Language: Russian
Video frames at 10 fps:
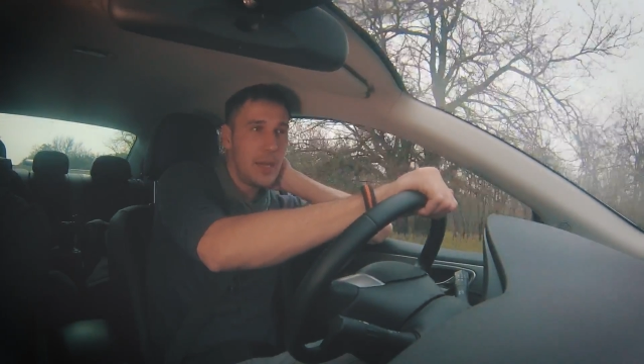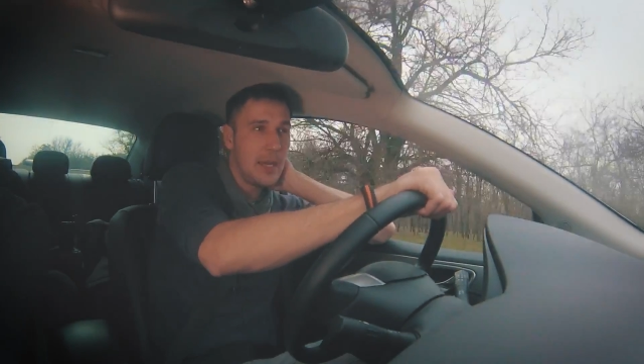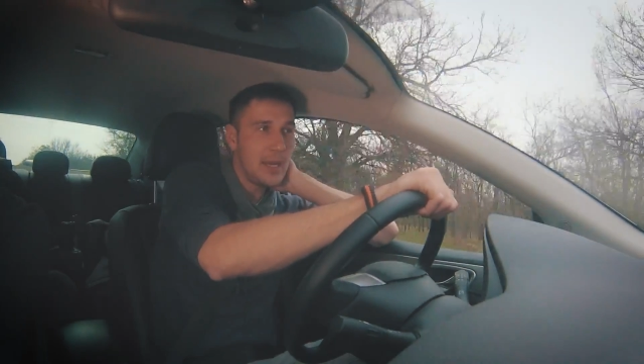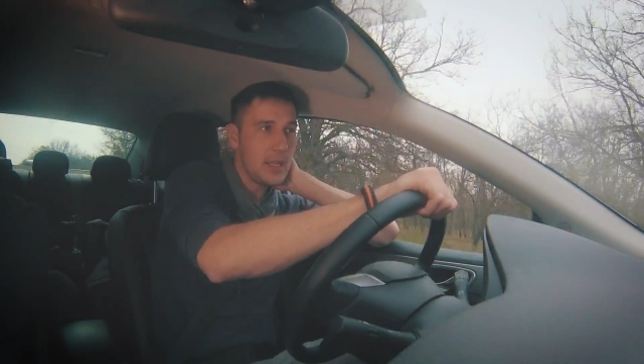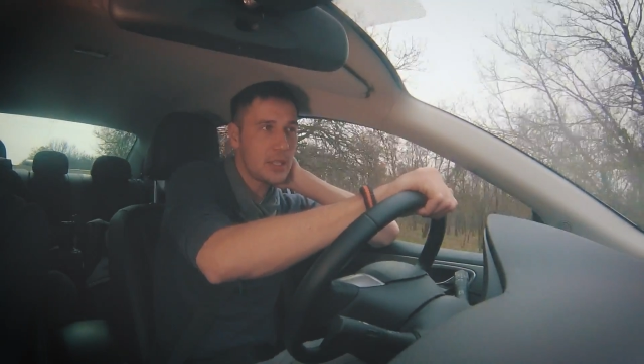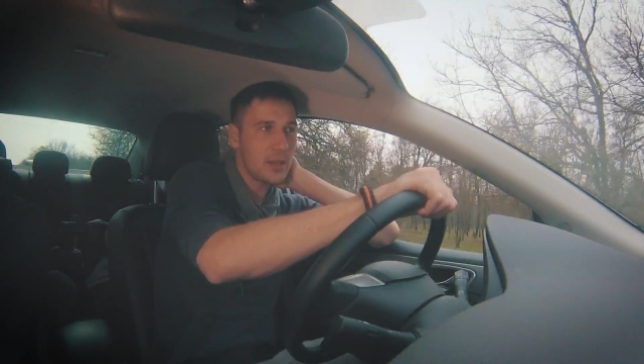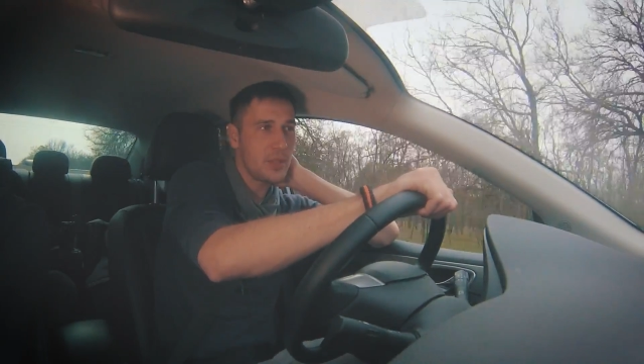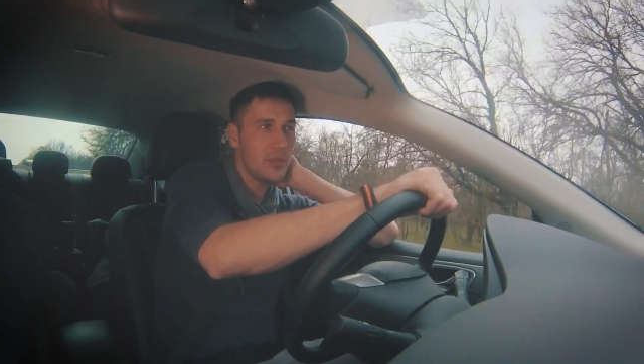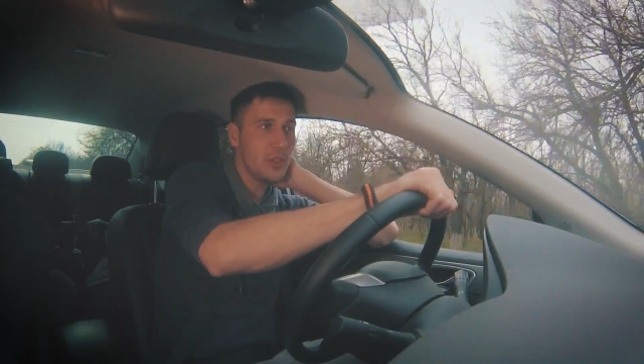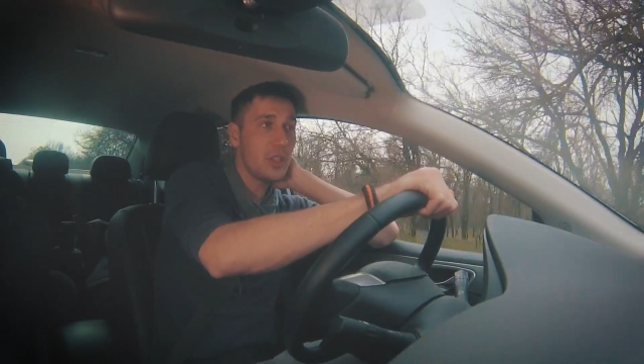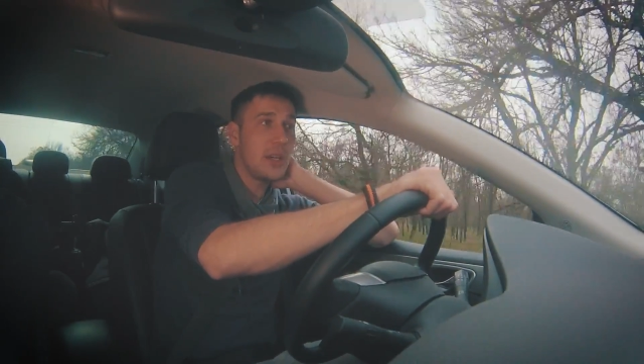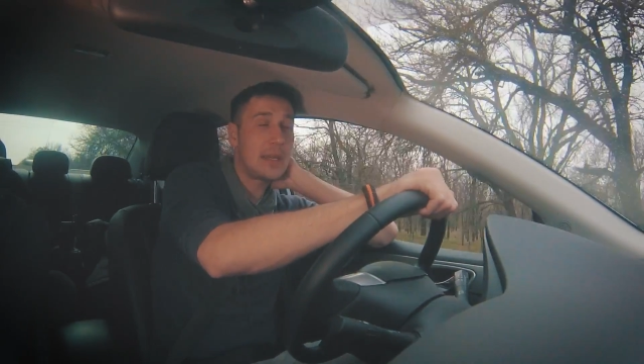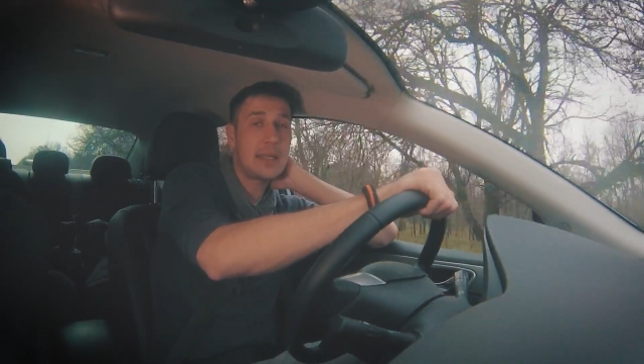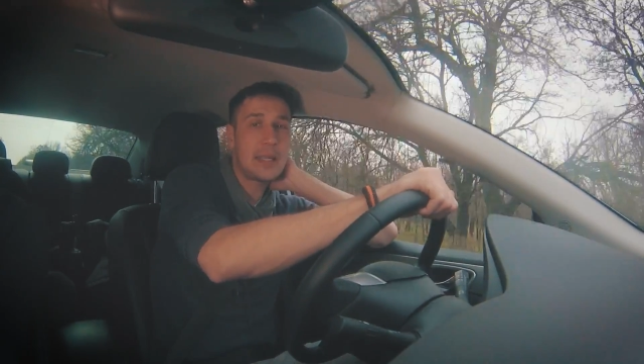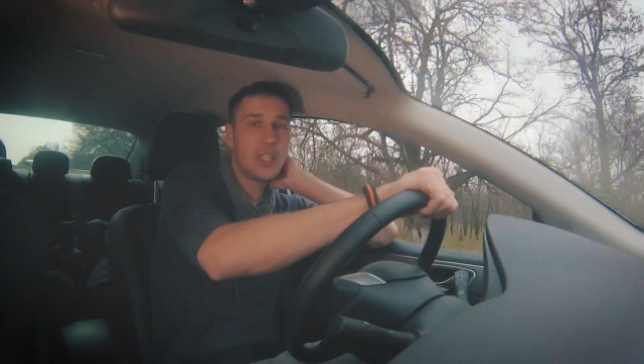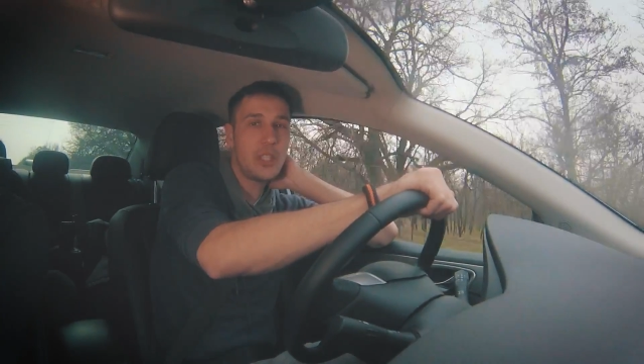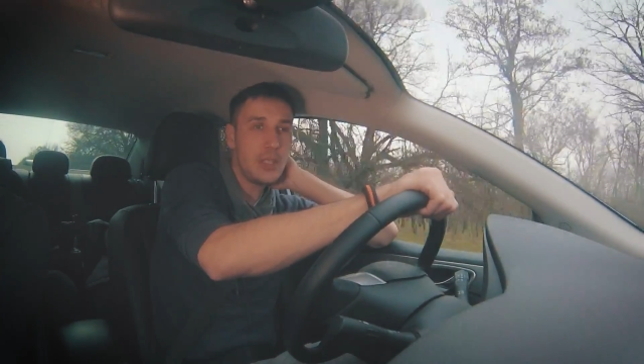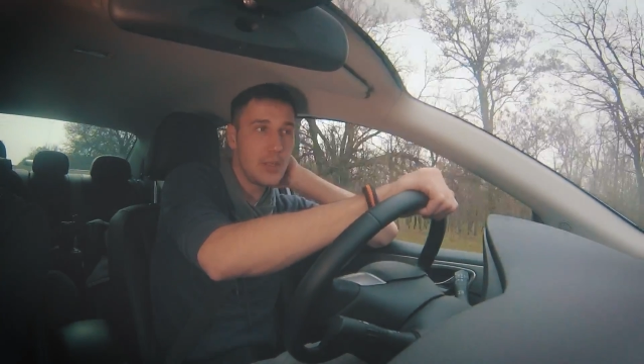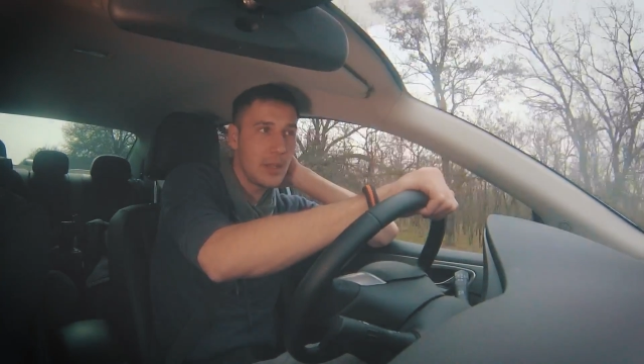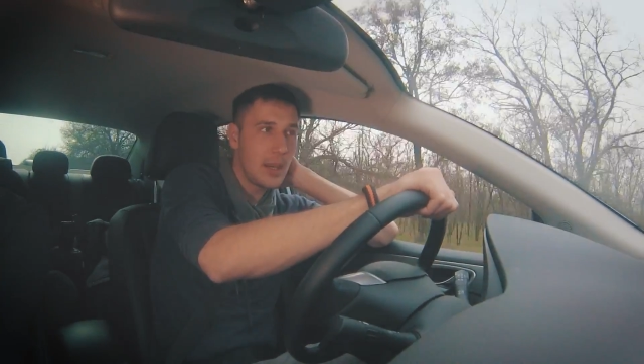рядышком живешь,
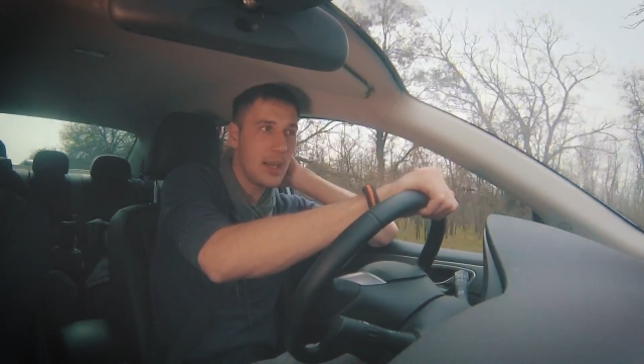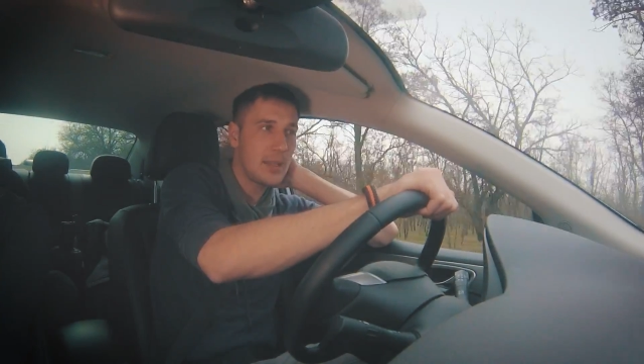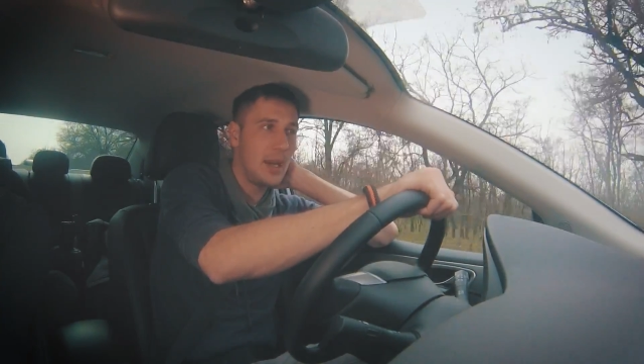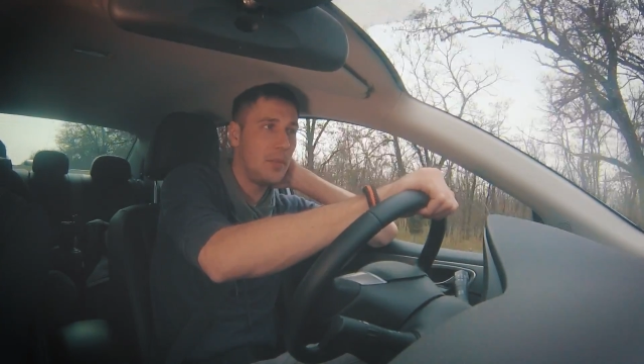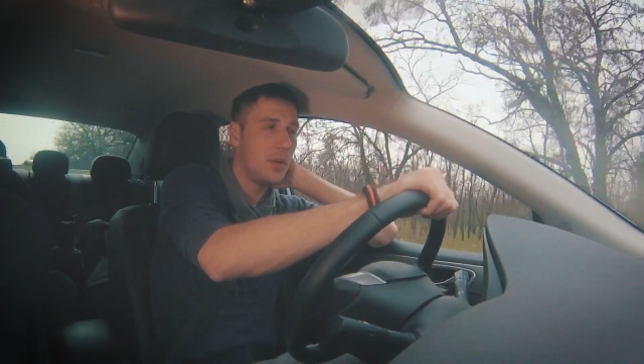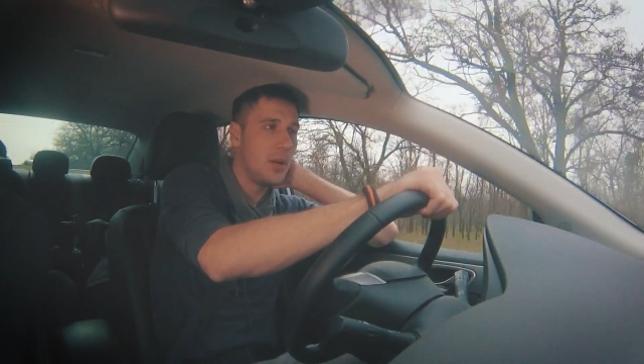расскажи, как там.